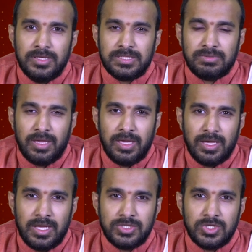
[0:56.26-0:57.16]
ఈ
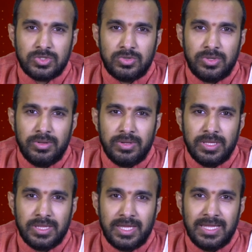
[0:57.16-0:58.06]
స్వయంగా చేసుకోవడం
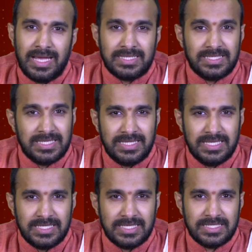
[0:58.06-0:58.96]
అనే దాన్ని అశ్రద్ధ
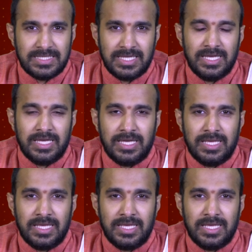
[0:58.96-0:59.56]
చేస్తే